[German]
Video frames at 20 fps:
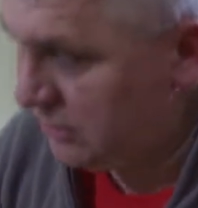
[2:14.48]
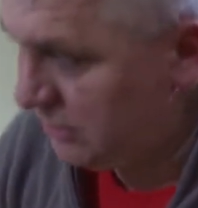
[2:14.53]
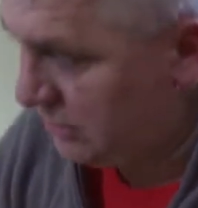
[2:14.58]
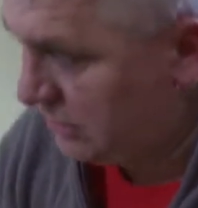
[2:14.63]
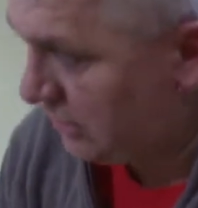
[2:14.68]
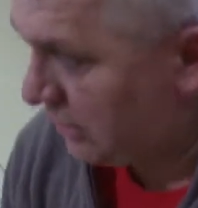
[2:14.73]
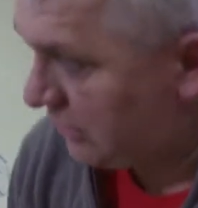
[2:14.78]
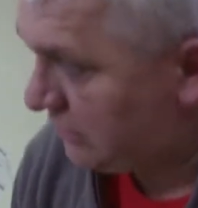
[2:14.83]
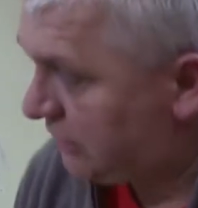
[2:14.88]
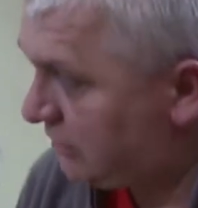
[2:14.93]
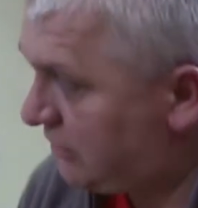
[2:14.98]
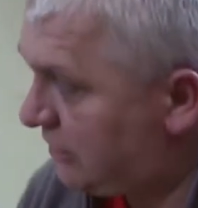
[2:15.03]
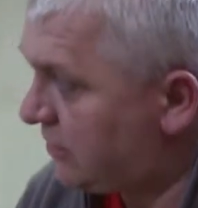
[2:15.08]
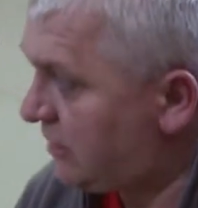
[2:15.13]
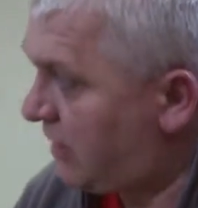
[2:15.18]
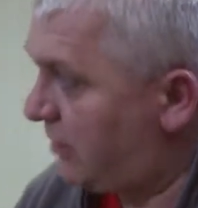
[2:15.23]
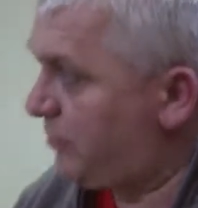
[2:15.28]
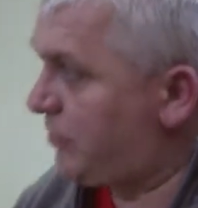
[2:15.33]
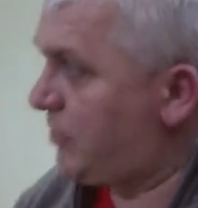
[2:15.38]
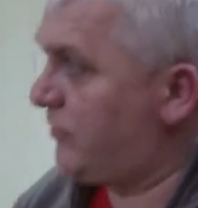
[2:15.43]
Ich dachte, der
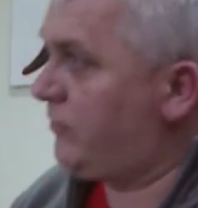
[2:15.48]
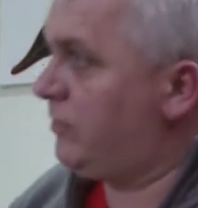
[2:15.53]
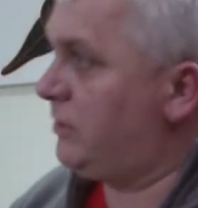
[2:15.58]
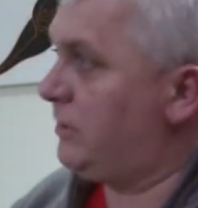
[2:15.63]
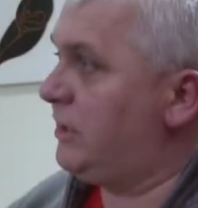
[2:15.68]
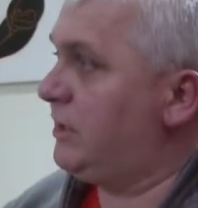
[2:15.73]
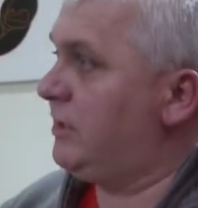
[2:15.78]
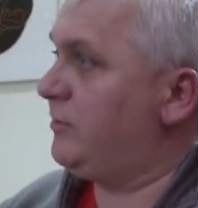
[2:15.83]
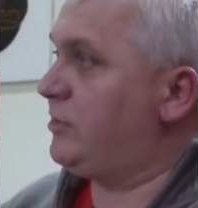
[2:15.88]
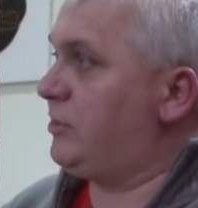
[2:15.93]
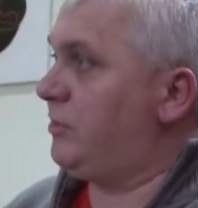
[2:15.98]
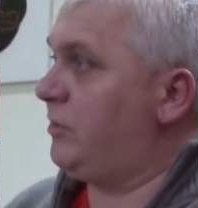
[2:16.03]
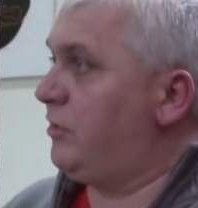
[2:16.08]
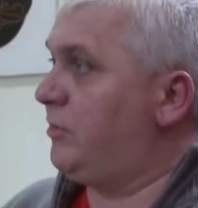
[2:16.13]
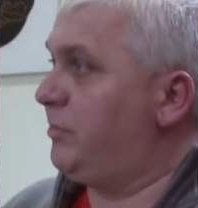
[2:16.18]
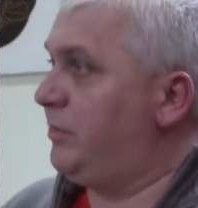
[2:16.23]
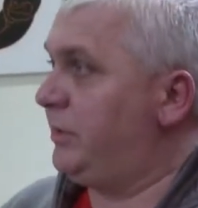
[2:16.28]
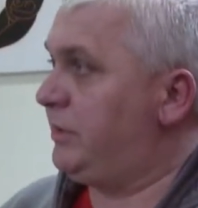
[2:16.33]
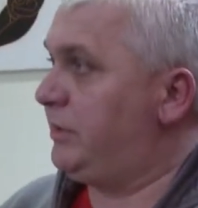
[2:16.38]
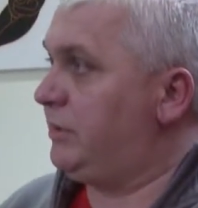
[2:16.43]
ist abgefüllt, den nimmst du
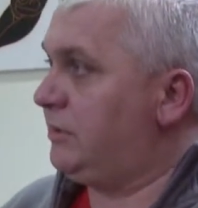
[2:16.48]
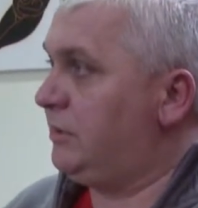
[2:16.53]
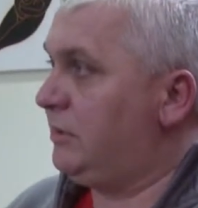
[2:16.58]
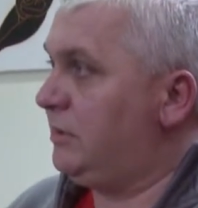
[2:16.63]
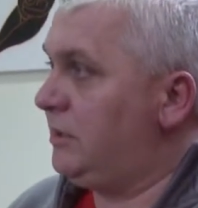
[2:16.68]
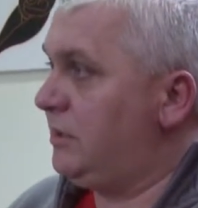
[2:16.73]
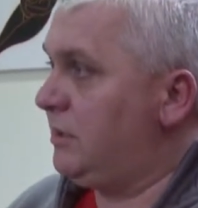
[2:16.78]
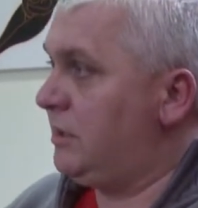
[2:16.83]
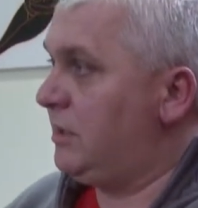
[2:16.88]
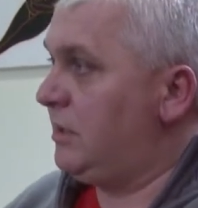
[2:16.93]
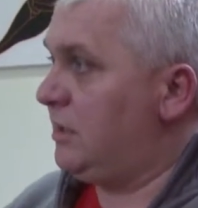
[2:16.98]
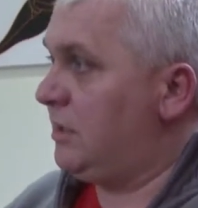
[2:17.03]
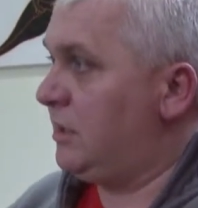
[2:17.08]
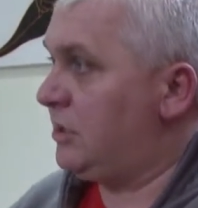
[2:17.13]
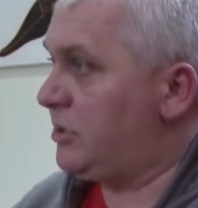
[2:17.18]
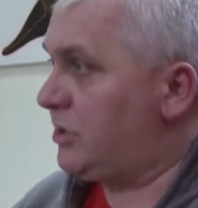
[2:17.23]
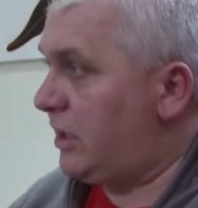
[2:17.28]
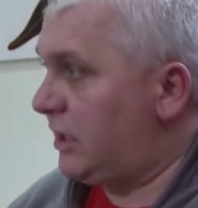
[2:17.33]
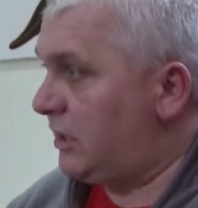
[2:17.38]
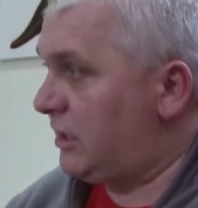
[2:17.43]
noch mit. Mhm. Er
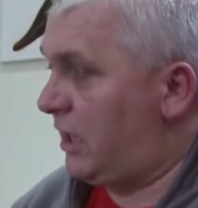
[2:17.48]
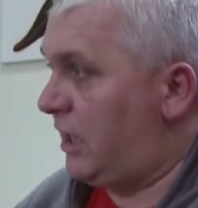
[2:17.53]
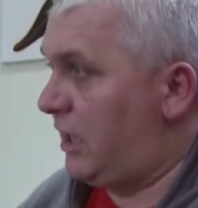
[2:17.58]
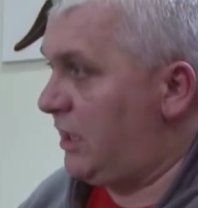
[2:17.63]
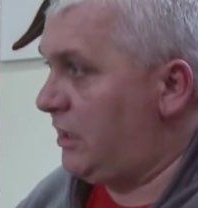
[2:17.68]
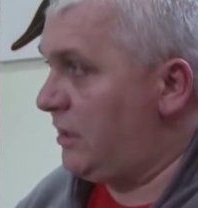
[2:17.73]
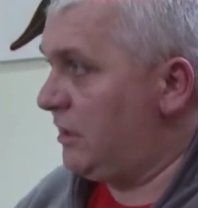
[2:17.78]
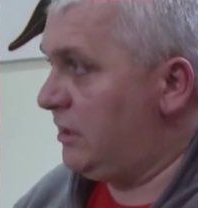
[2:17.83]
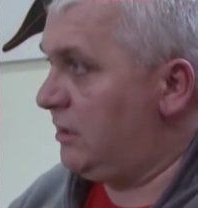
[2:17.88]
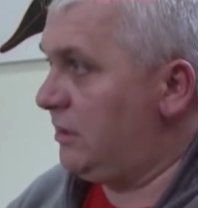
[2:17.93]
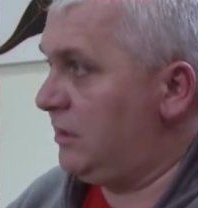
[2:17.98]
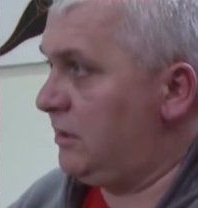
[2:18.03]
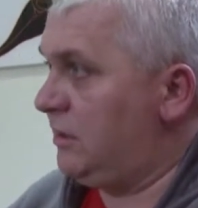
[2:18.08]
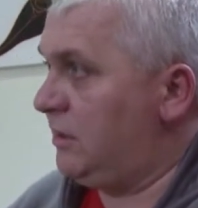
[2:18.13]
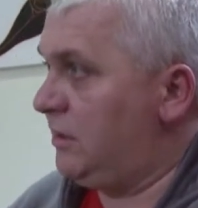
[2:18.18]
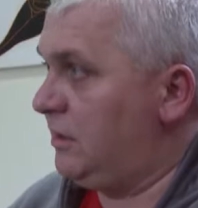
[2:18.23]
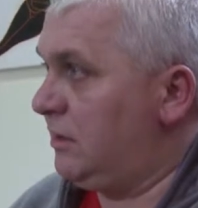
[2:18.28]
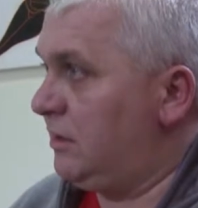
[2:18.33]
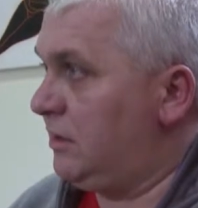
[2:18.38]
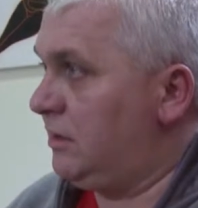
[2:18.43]
steigt ein. Wie
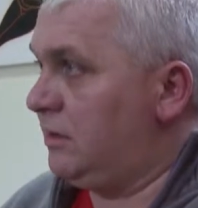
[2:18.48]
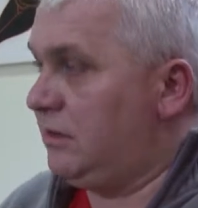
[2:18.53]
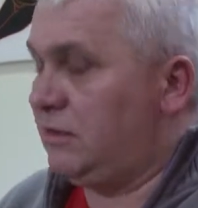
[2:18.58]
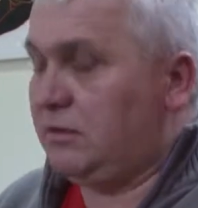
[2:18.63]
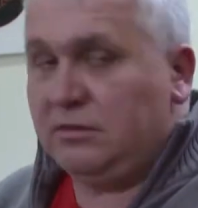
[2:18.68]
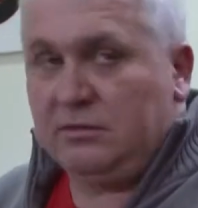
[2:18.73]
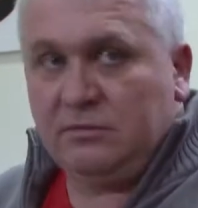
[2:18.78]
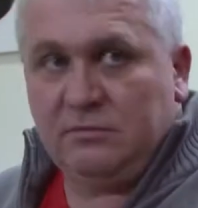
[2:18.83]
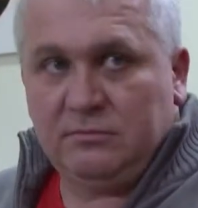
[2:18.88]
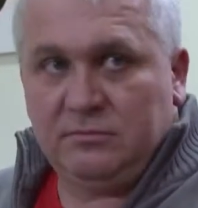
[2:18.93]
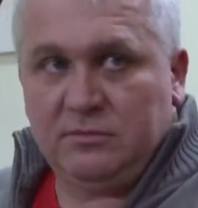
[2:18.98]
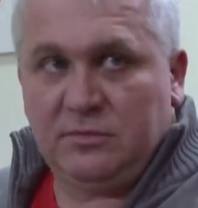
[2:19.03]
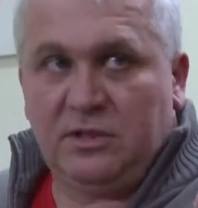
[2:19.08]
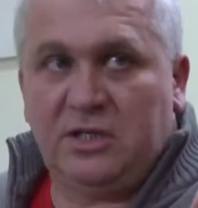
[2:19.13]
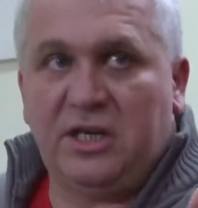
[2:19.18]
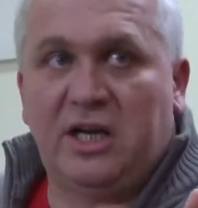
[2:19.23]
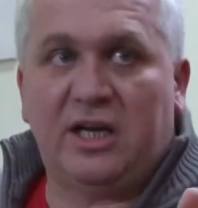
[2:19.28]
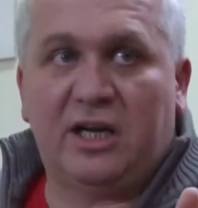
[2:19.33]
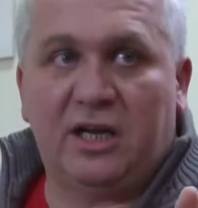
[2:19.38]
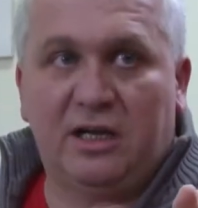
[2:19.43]
sah der aus?
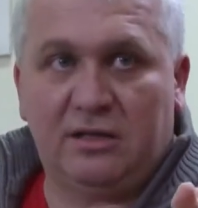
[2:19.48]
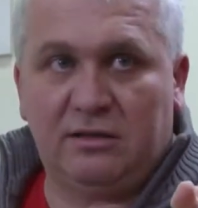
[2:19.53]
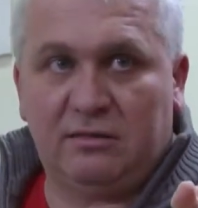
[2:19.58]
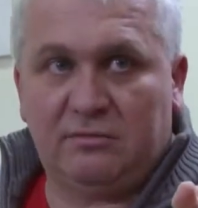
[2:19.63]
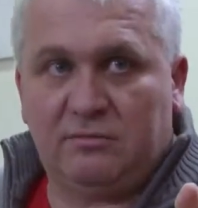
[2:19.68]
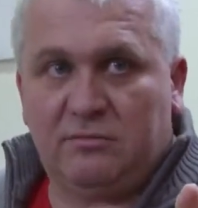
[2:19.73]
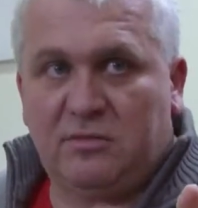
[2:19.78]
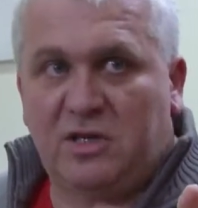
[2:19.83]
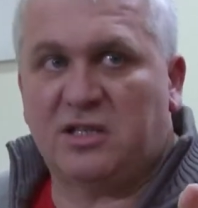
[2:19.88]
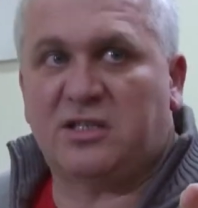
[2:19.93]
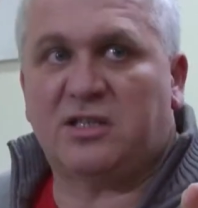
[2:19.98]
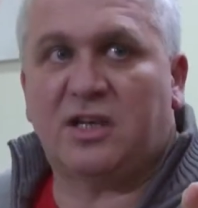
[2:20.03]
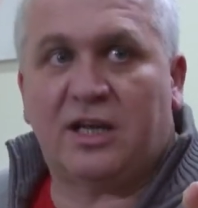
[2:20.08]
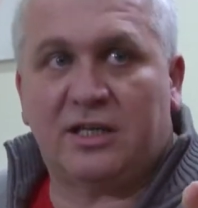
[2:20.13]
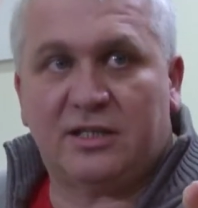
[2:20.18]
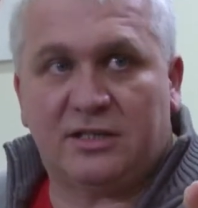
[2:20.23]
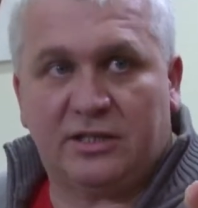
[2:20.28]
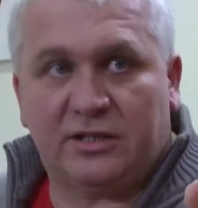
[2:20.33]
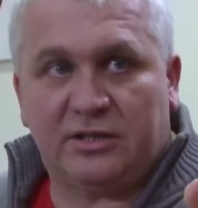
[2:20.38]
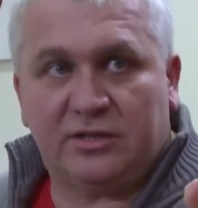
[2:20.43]
Mega,
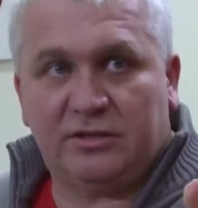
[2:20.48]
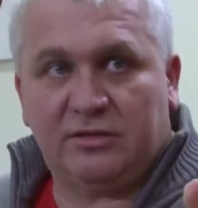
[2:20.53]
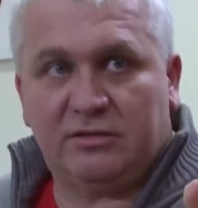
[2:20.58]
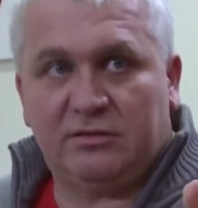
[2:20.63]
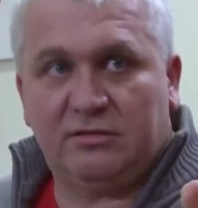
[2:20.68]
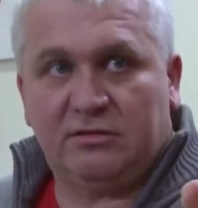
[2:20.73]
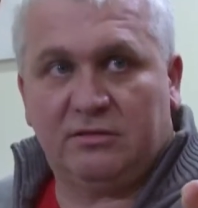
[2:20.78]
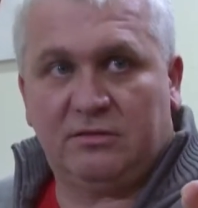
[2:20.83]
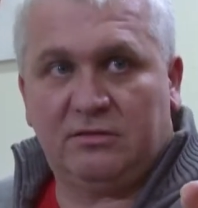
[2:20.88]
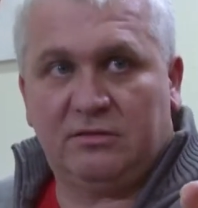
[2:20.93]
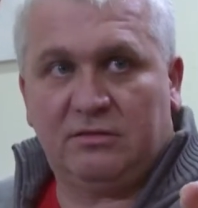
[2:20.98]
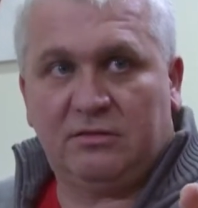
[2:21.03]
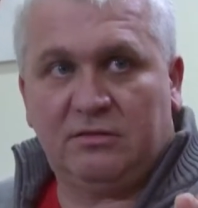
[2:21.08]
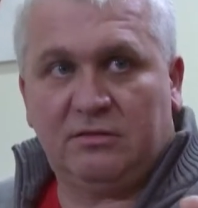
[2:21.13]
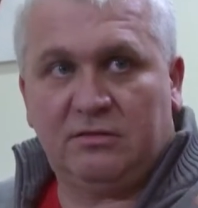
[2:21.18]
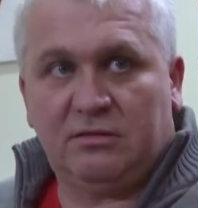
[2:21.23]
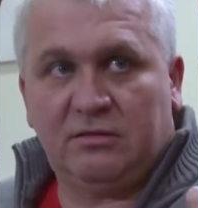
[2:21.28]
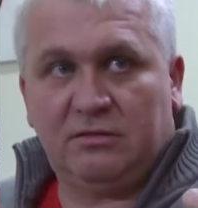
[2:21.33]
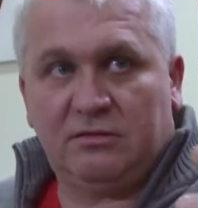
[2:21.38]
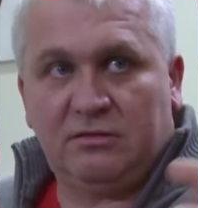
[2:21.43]
1,80.
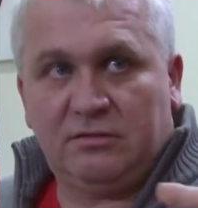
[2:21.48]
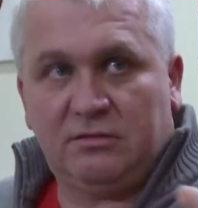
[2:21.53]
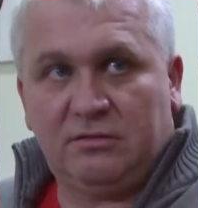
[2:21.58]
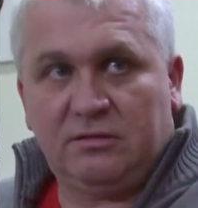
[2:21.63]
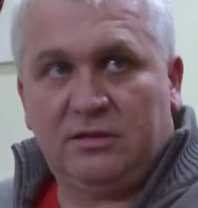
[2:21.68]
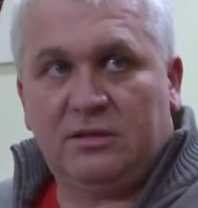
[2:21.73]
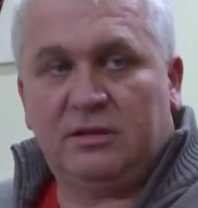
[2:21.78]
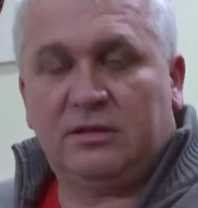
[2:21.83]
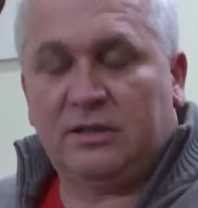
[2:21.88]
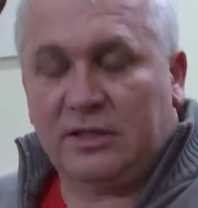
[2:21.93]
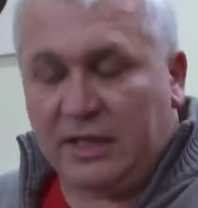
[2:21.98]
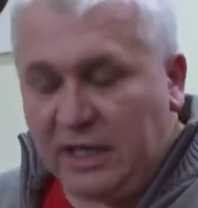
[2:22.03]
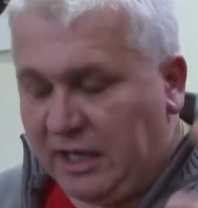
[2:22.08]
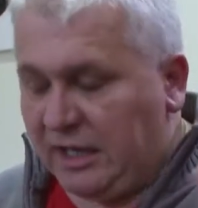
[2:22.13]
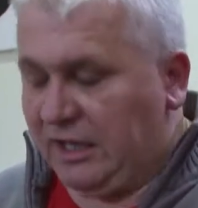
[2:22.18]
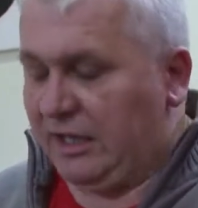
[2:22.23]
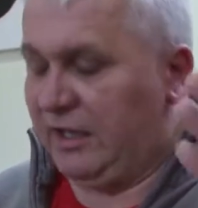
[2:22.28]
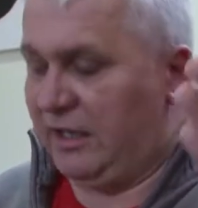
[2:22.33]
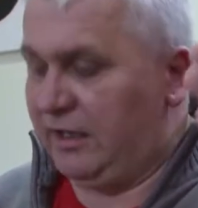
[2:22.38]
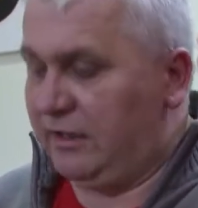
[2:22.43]
Ein Schwarzafrikaner?
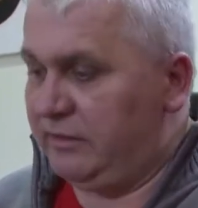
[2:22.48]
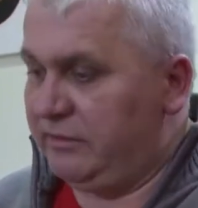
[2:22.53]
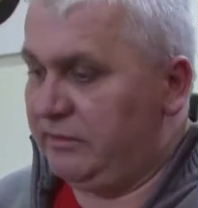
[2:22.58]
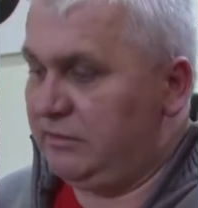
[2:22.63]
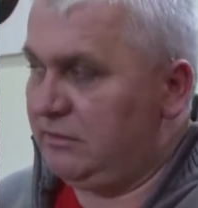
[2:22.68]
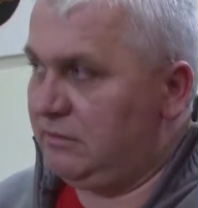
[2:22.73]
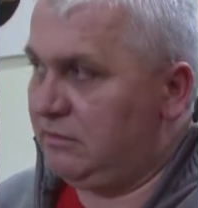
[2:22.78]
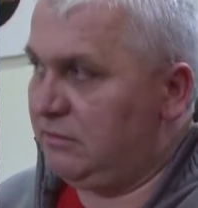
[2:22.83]
Ja. Okay